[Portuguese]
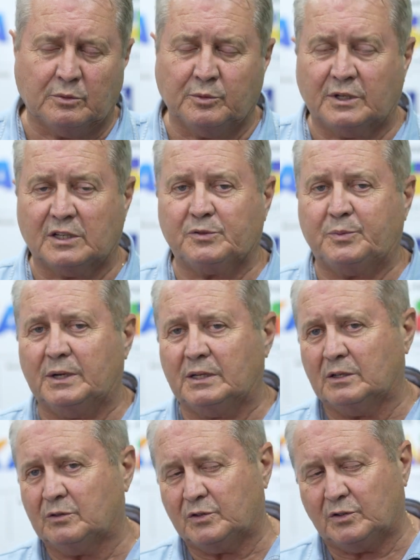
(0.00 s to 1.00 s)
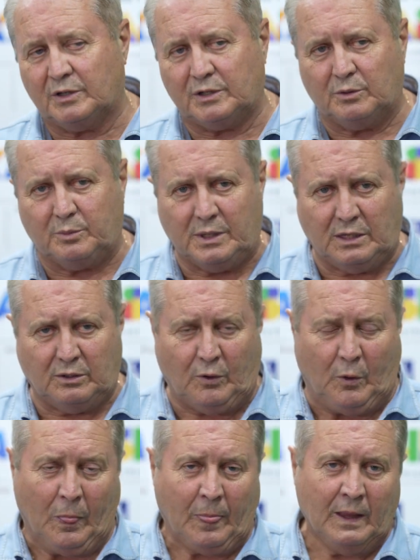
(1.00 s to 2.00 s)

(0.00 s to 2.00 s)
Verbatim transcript: com muitas perdas no solo e no milho.